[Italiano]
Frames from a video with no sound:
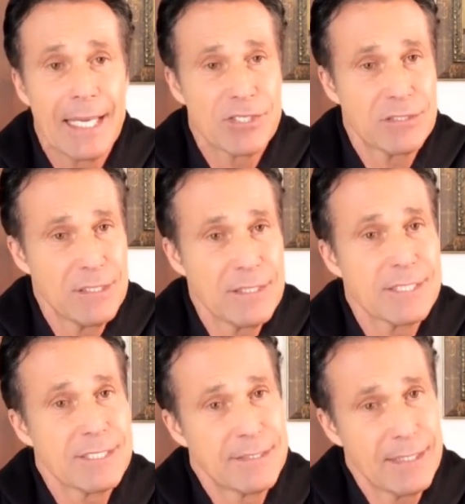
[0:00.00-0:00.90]

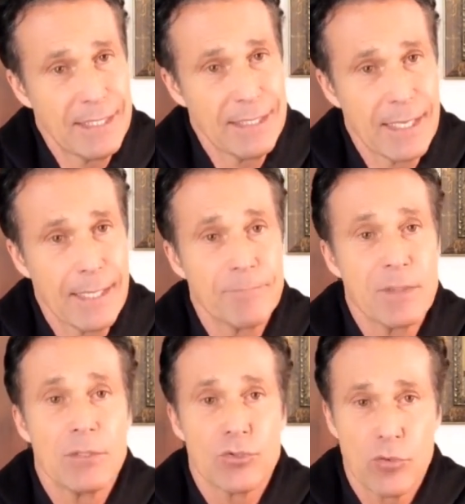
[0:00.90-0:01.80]
l'acetilcisteina
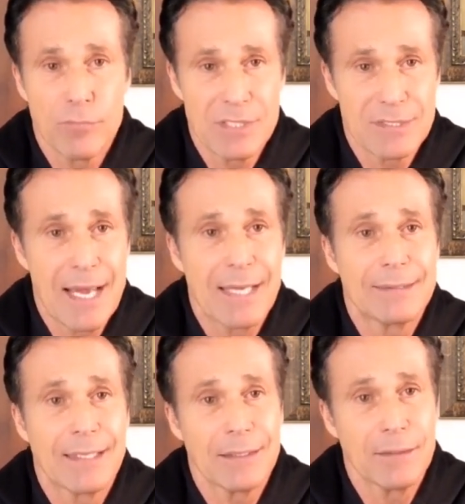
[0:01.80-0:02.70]

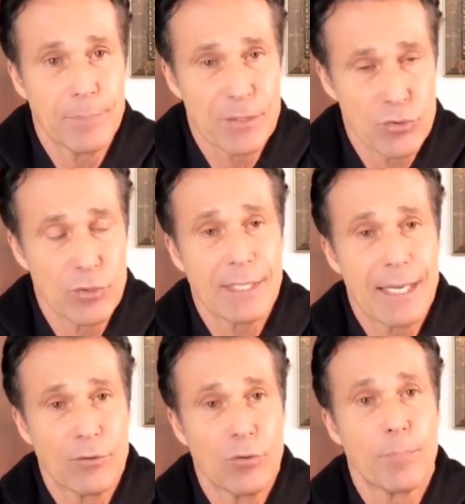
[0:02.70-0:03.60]
somministrata in persone che
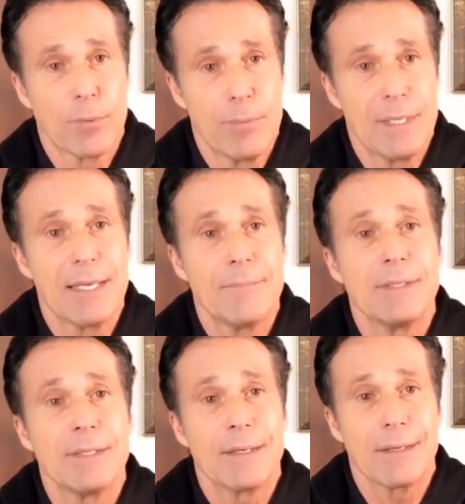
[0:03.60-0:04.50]
hanno
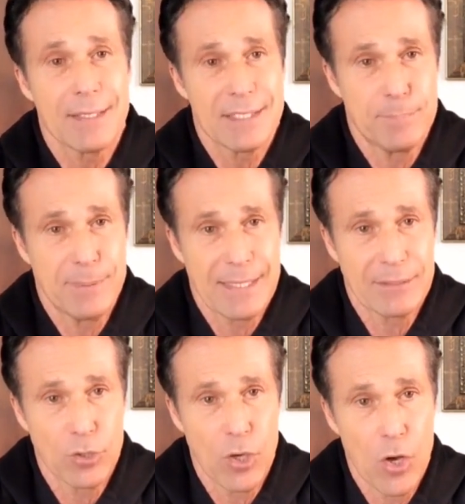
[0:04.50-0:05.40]
problemi
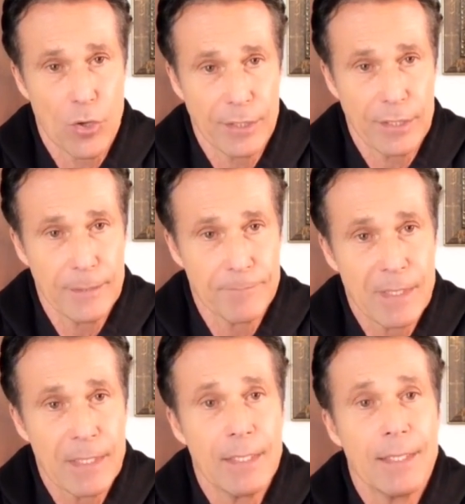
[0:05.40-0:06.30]
respiratori
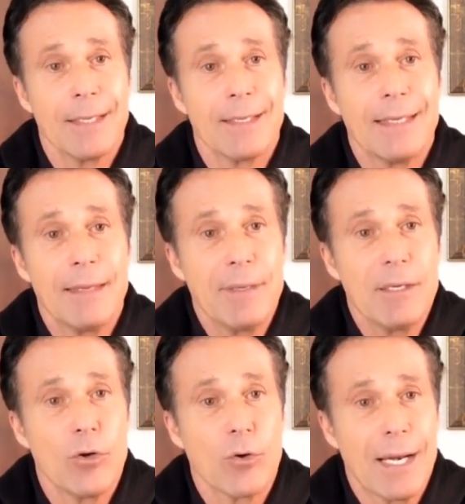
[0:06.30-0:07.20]
ne
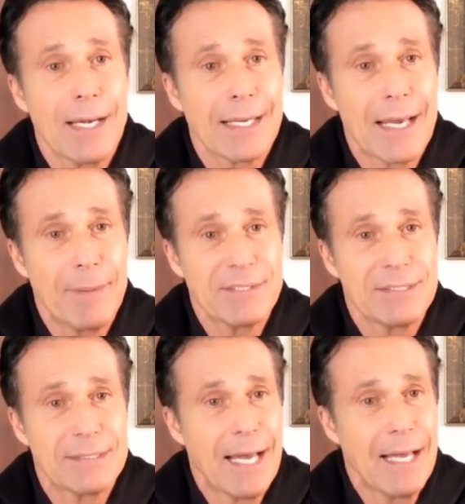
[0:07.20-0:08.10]
migliora le
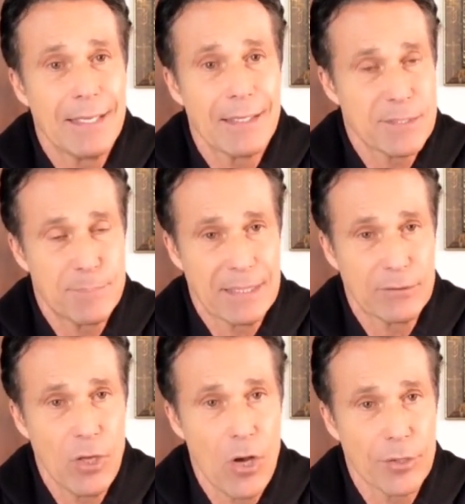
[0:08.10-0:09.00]
capacità
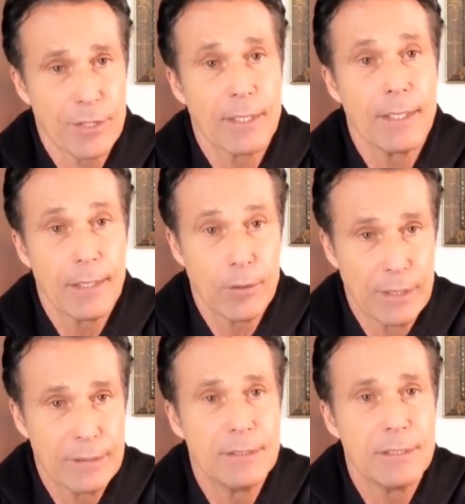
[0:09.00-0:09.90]
respiratorie e
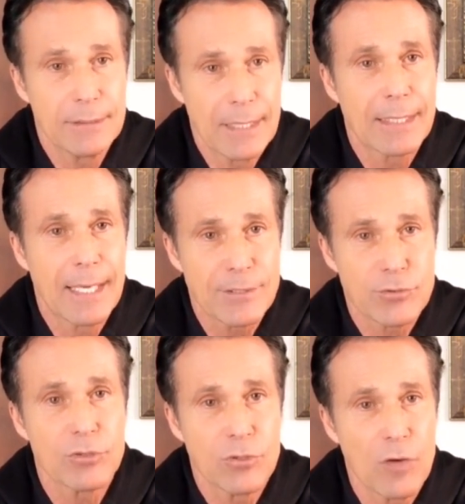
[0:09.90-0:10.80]
quindi nel caso
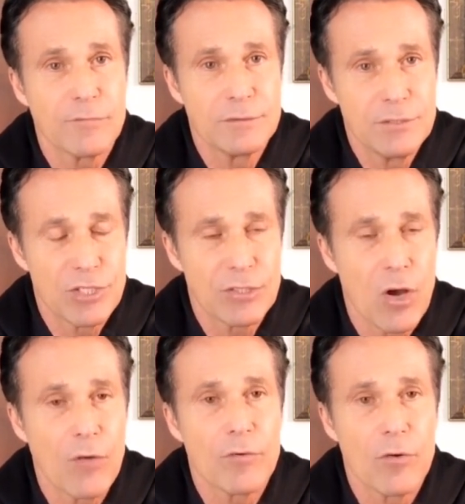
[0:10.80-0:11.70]
di
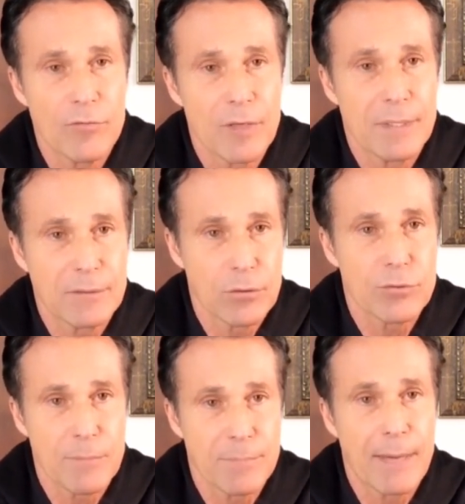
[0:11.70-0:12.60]
Covid-19 ovviamente noi
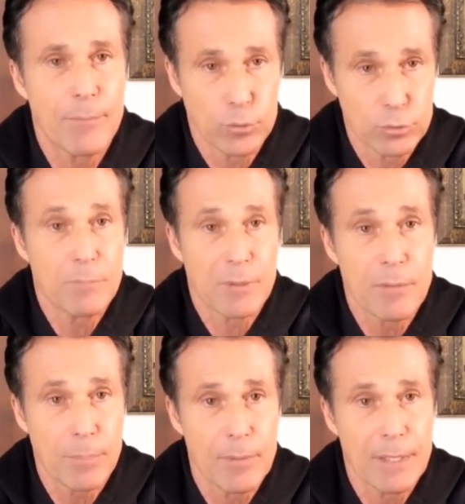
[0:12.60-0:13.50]
sappiamo che uno dei
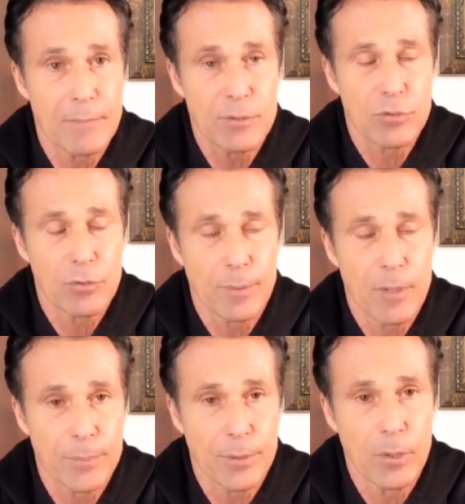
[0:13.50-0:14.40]
primi problemi sono
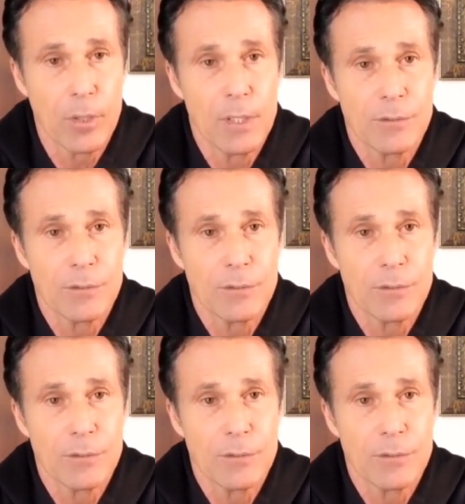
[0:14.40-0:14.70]
proprio